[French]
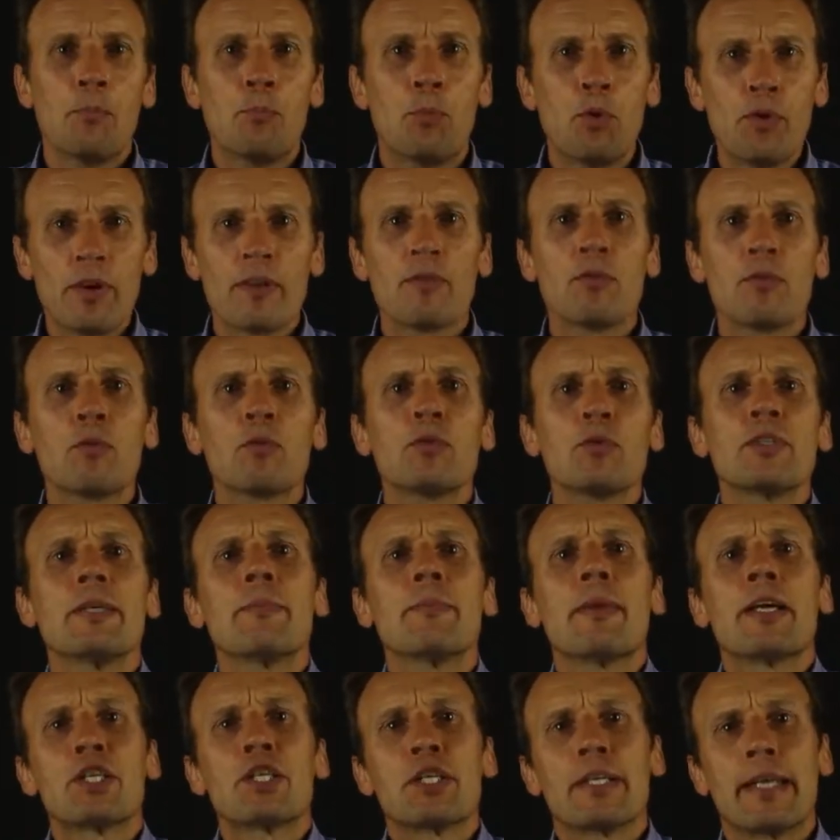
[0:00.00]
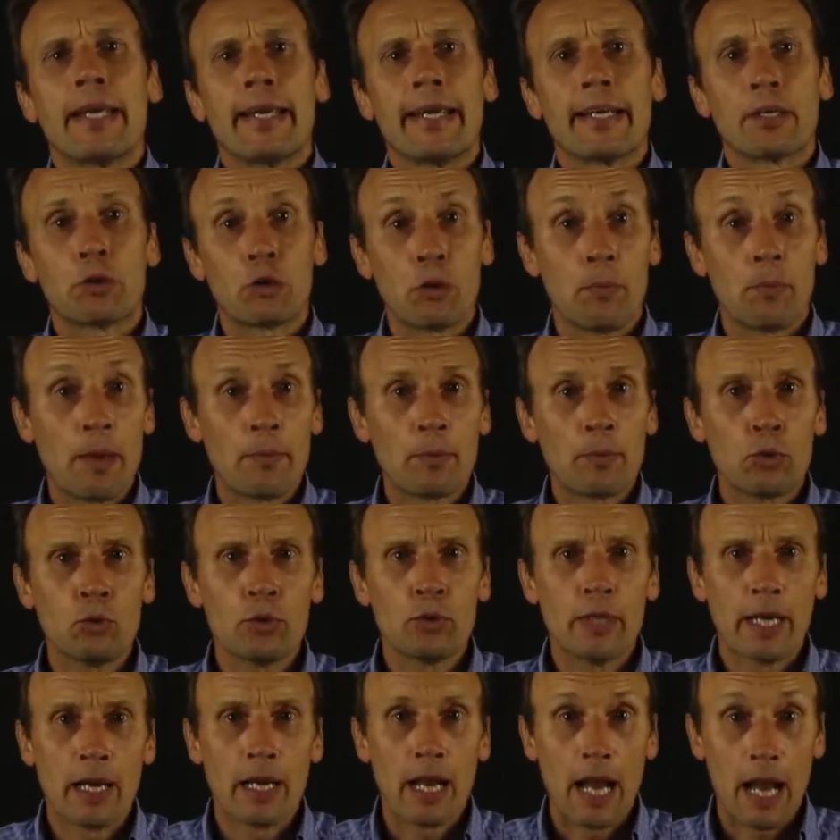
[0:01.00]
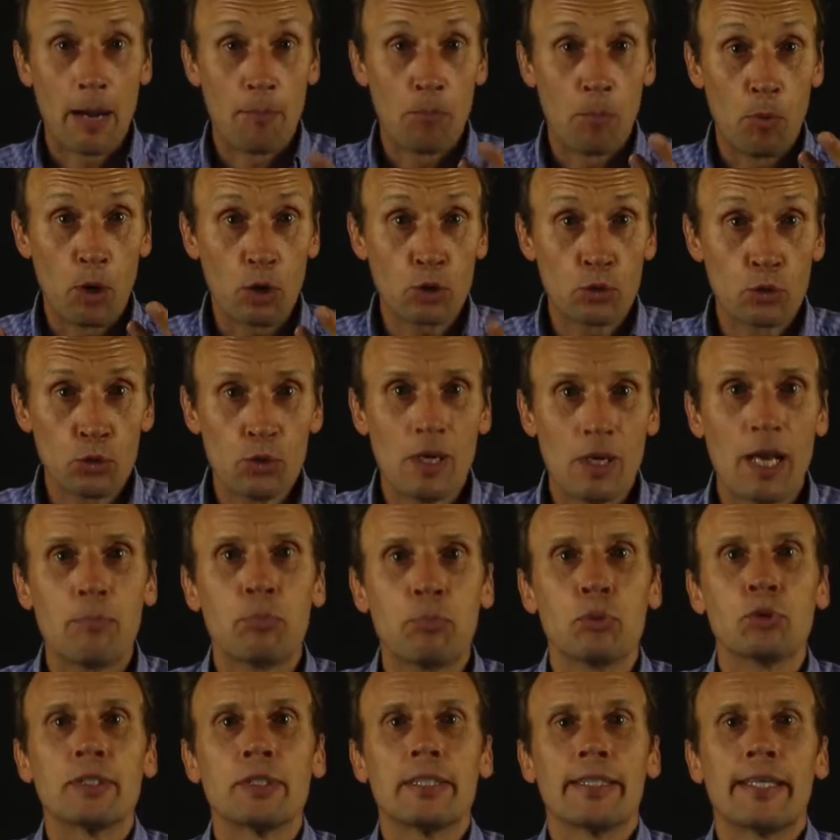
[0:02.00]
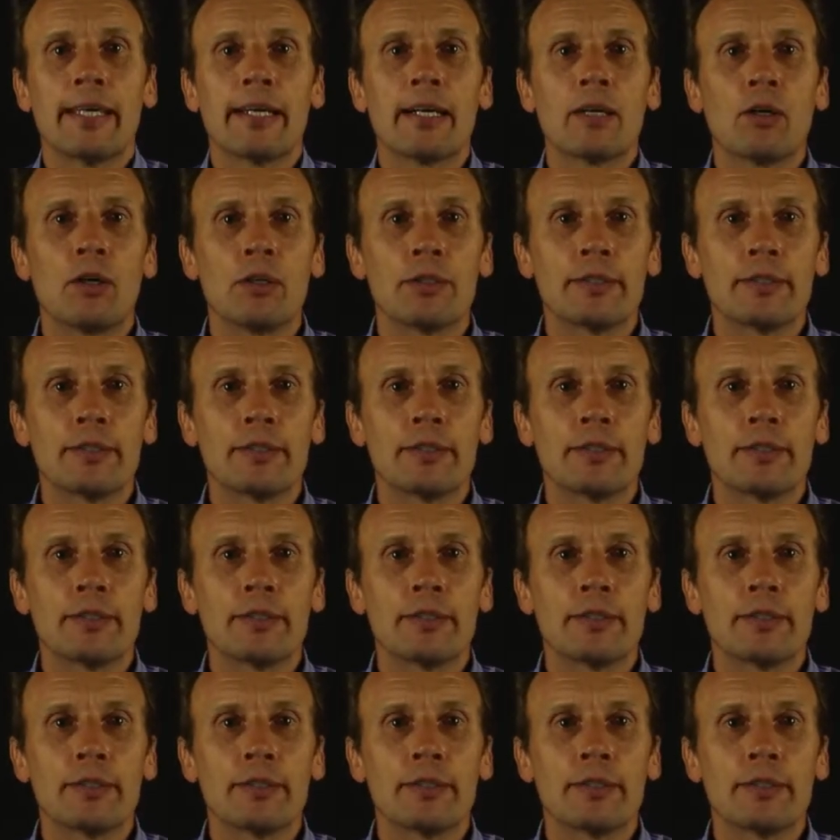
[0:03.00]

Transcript: Pouvez-vous vous imaginer que même Google a mordu la poussière